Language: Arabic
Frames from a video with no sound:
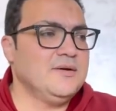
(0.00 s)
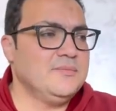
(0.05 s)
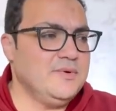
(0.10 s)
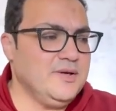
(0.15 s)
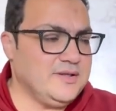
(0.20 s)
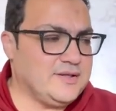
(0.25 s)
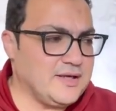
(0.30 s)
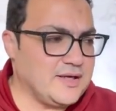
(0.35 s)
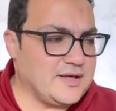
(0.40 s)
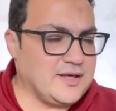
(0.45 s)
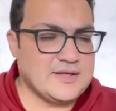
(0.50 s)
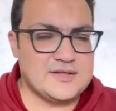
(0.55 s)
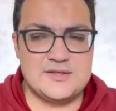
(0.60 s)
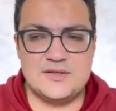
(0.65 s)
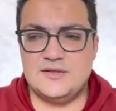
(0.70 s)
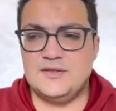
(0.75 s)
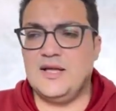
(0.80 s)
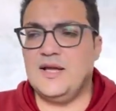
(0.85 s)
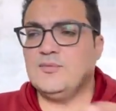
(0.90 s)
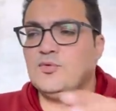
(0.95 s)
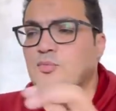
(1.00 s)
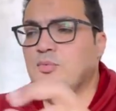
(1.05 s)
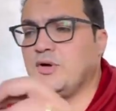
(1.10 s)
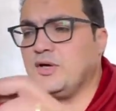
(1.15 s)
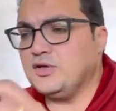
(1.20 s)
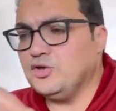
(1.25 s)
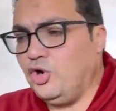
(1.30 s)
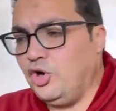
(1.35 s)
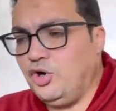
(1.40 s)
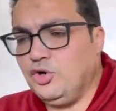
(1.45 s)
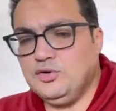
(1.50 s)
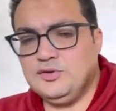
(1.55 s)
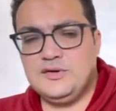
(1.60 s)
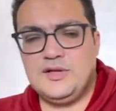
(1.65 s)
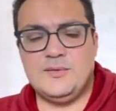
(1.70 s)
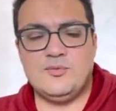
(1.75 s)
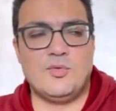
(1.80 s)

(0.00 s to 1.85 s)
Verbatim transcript: محتاج كذا ده ممكن يقعد ده